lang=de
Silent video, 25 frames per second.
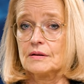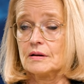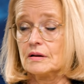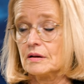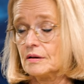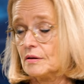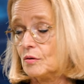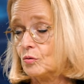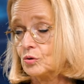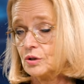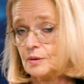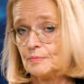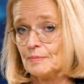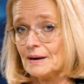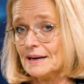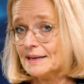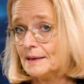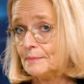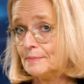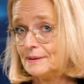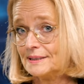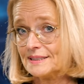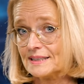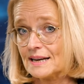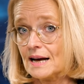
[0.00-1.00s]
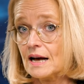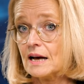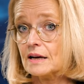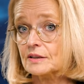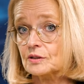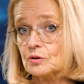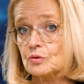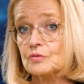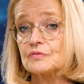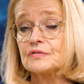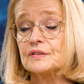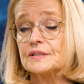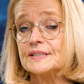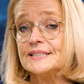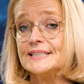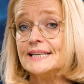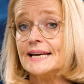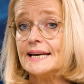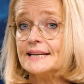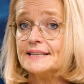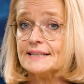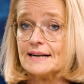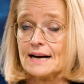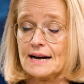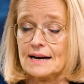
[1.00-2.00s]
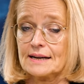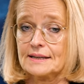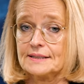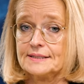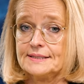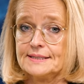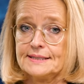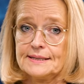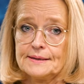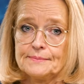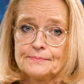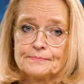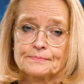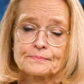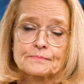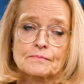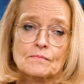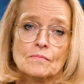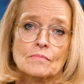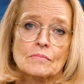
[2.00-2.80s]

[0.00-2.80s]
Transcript: äh, oder bei der Betrachtung von jeder Aktie.